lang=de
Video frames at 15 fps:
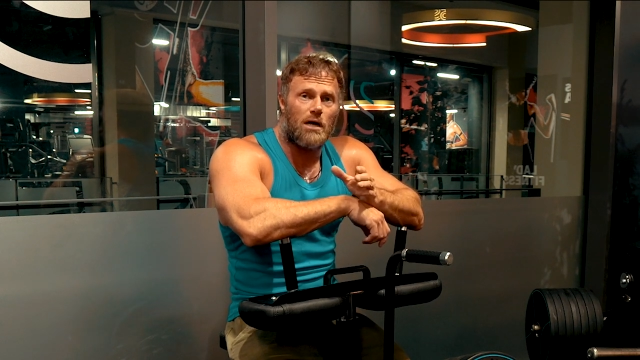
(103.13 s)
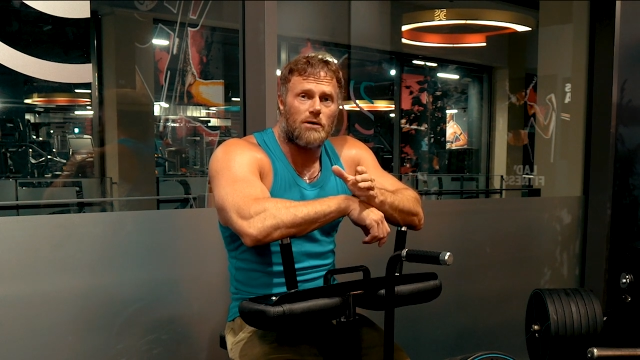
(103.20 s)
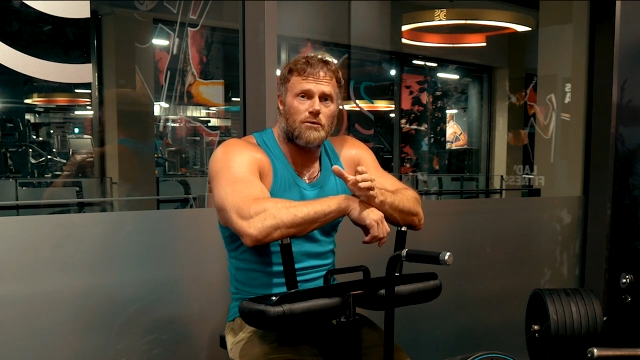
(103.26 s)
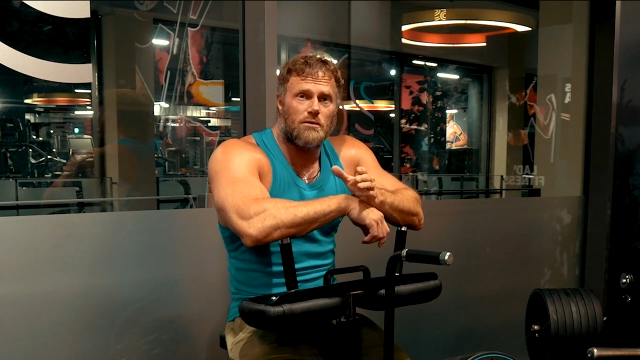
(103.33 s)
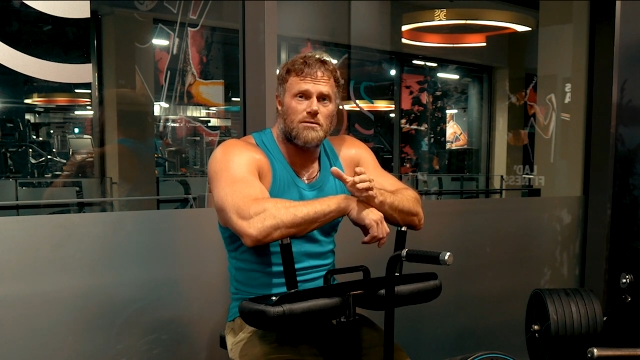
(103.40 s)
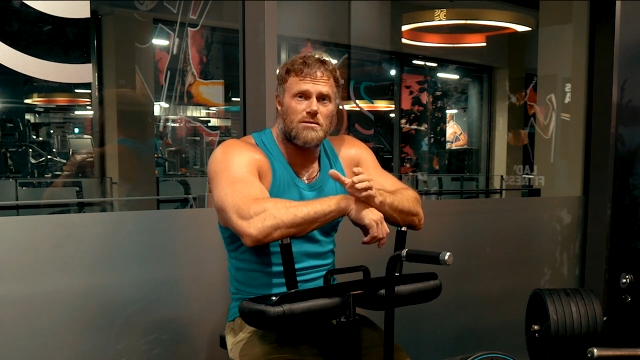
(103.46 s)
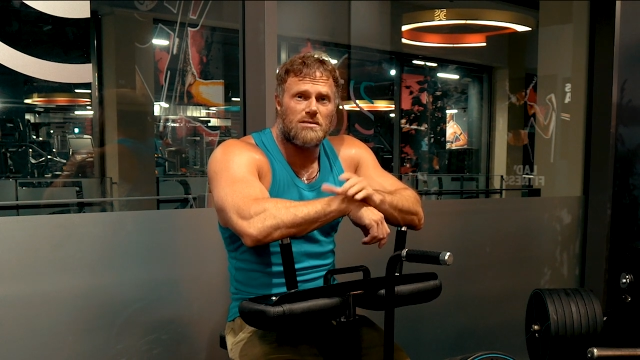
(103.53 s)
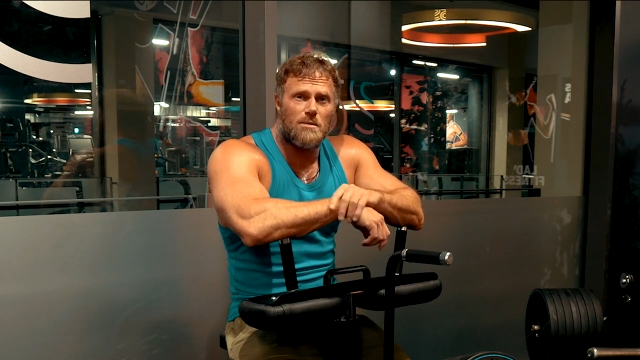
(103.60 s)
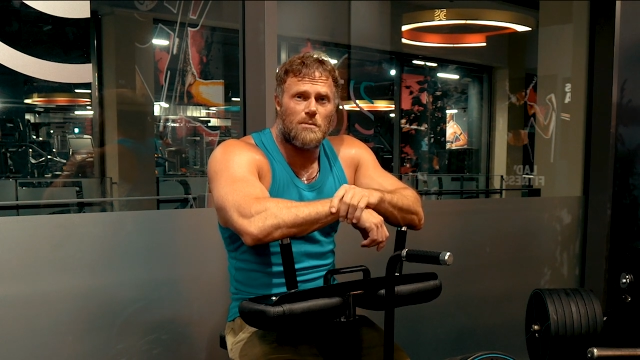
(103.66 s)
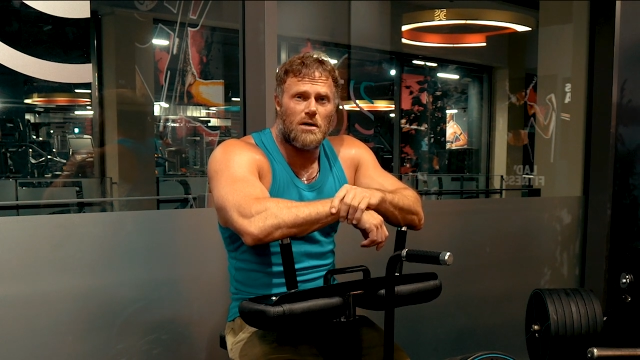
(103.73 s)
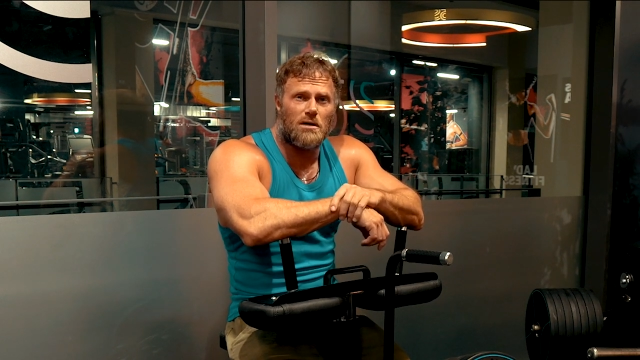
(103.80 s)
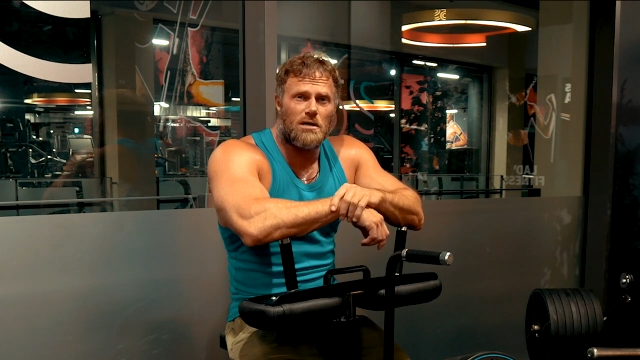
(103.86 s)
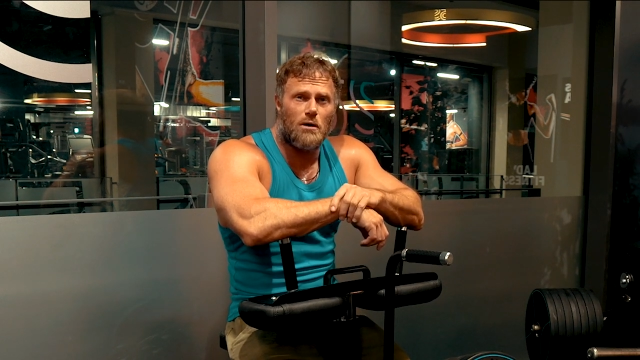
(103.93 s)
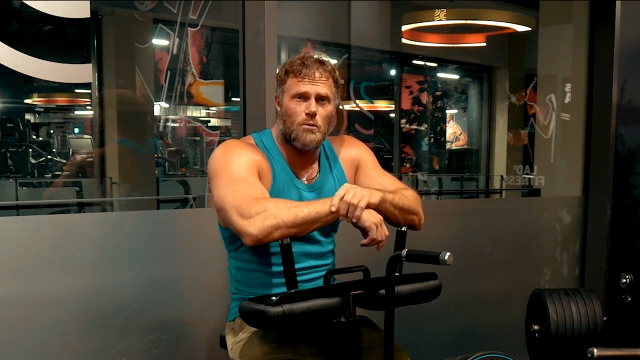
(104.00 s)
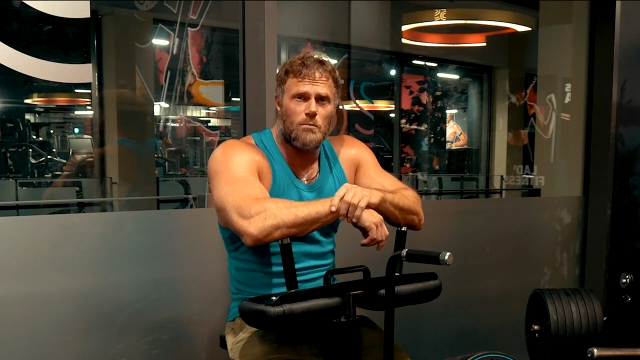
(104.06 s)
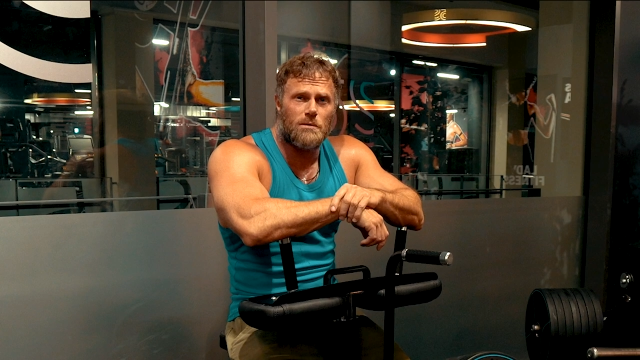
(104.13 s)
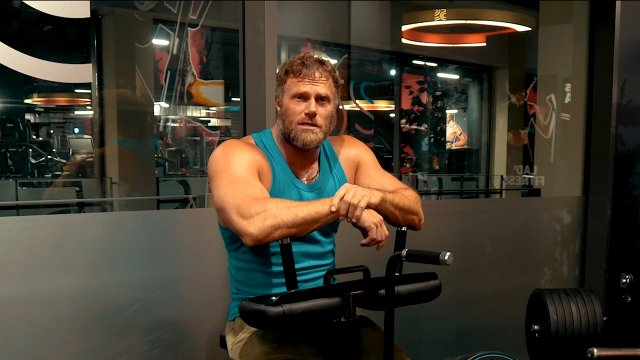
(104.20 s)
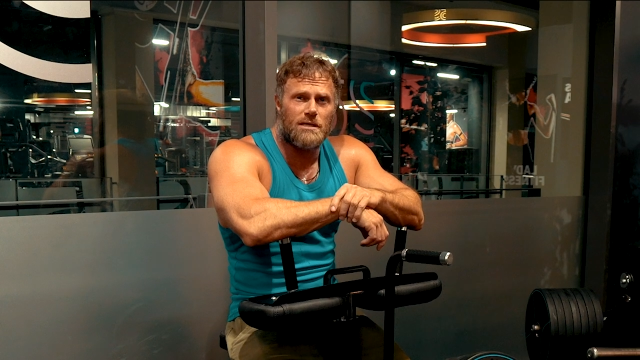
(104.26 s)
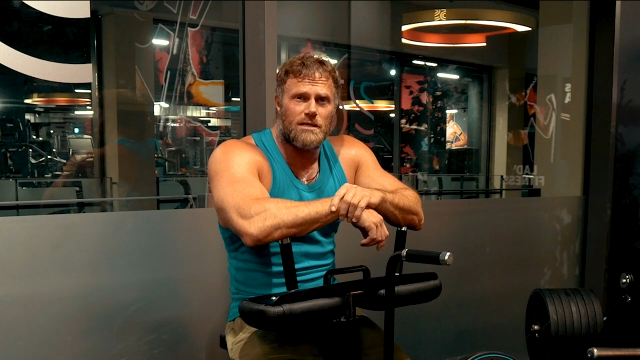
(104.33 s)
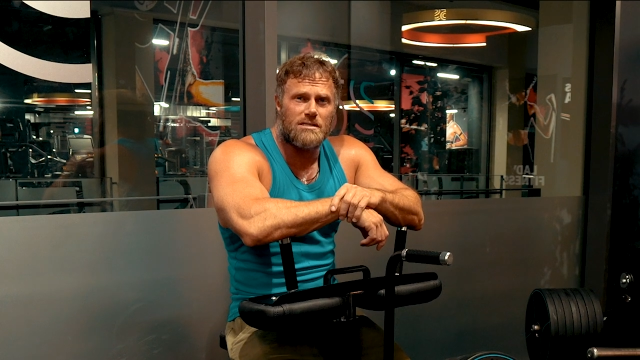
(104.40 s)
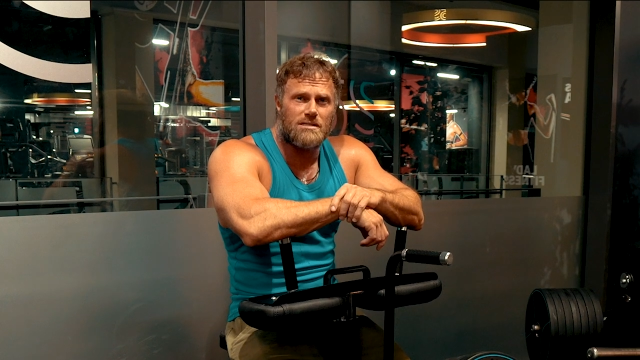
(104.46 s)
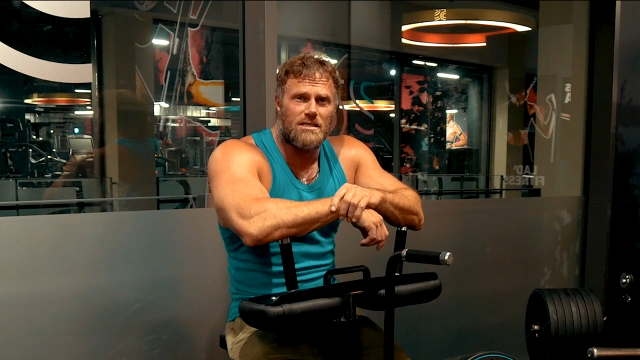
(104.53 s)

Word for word: Man könnte es aber genau umgekehrt